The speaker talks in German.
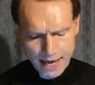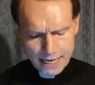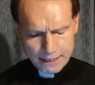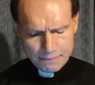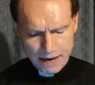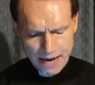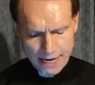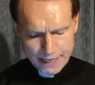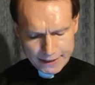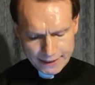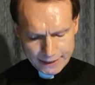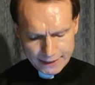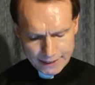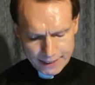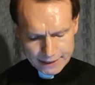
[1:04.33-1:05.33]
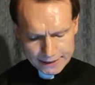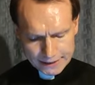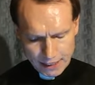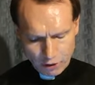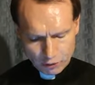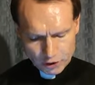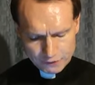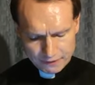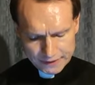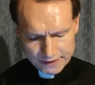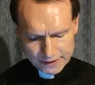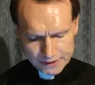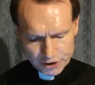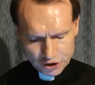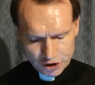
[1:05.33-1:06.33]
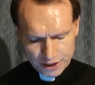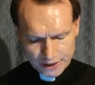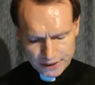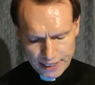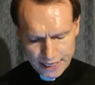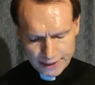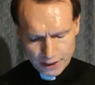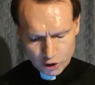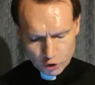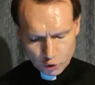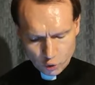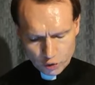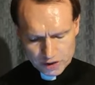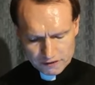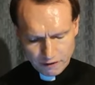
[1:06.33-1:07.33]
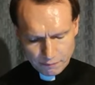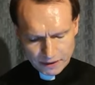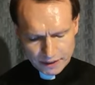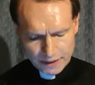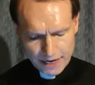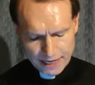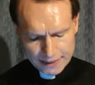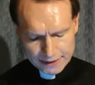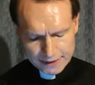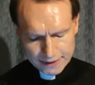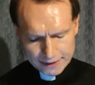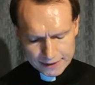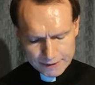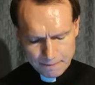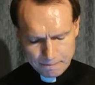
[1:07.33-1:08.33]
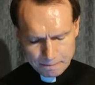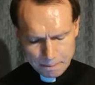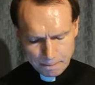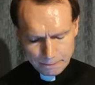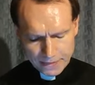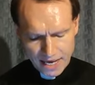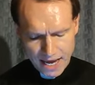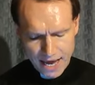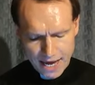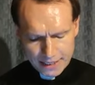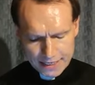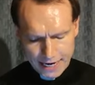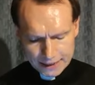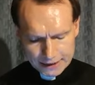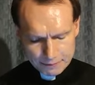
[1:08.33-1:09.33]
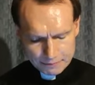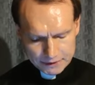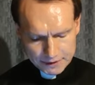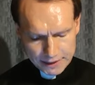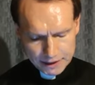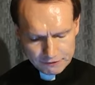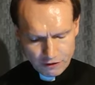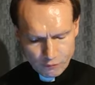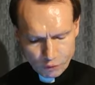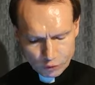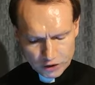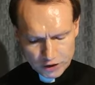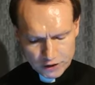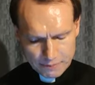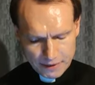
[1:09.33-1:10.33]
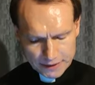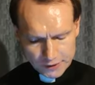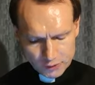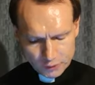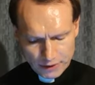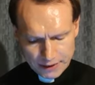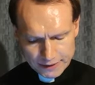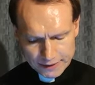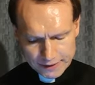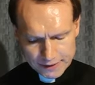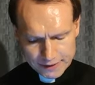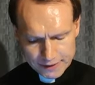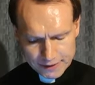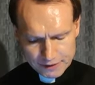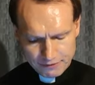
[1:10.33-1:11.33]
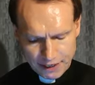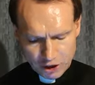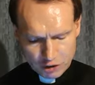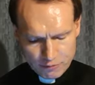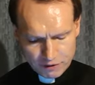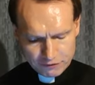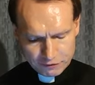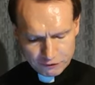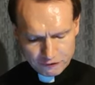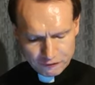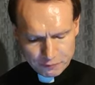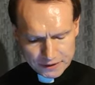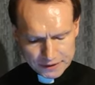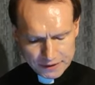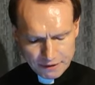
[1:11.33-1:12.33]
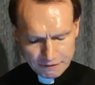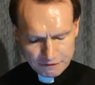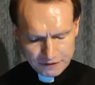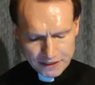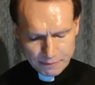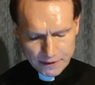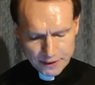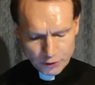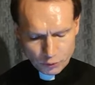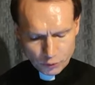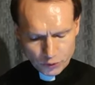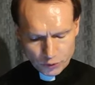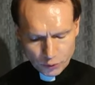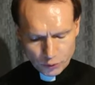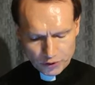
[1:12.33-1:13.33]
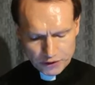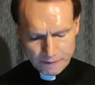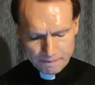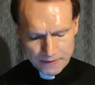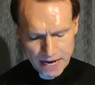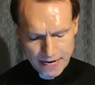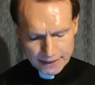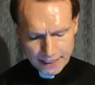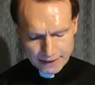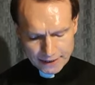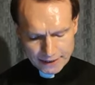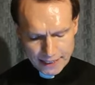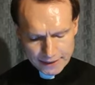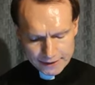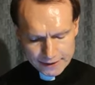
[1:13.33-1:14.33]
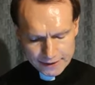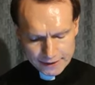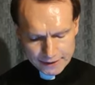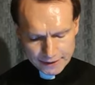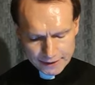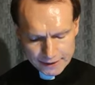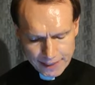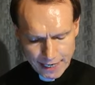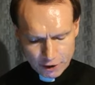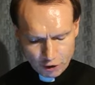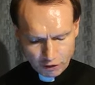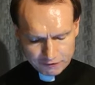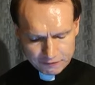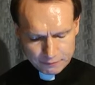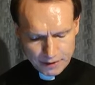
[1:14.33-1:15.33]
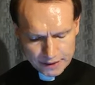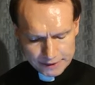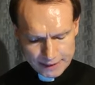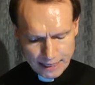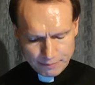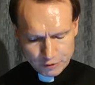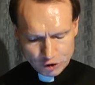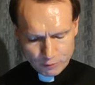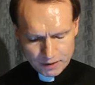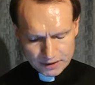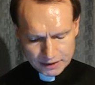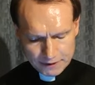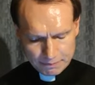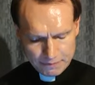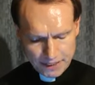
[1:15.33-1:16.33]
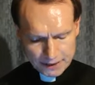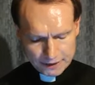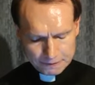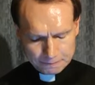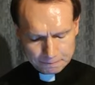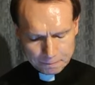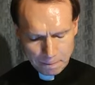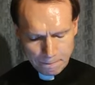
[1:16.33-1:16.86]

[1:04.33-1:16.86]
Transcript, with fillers: Im ARD-Text Auschwitz Geschichte einer Todesfabrik heißt es, nach dem Krieg vermutete man zunächst 2,5 bis 4 Millionen Tote, da die Nazis die Zahlen offenbar selbst übertrieben hatten.